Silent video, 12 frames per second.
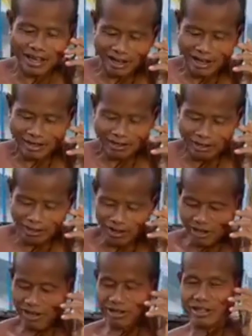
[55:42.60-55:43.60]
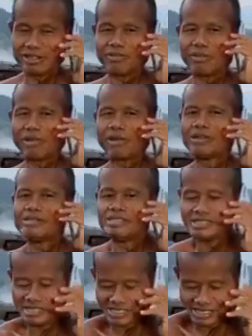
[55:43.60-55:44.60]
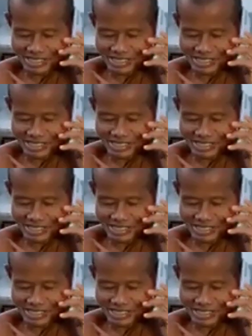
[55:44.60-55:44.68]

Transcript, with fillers: ยันนี้อาจารย์กำลังไล่สุดอยู่อาจารย์